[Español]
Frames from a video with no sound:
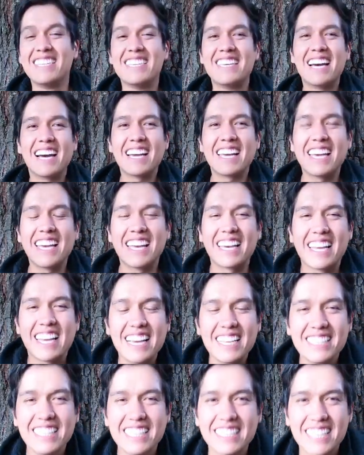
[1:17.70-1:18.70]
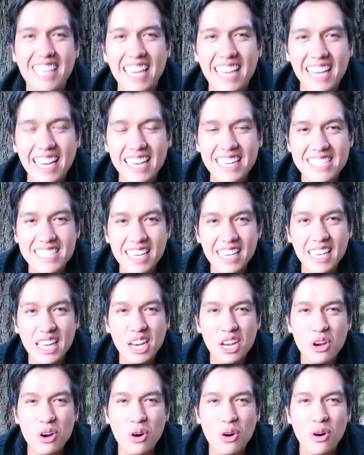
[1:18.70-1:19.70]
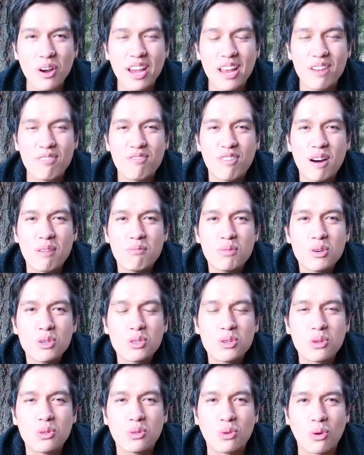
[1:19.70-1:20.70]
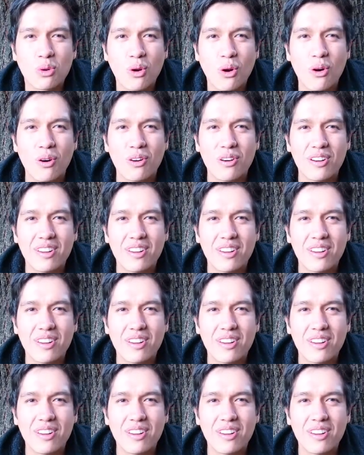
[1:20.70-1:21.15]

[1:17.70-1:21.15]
ya que gracias a él se creó el famoso turrón.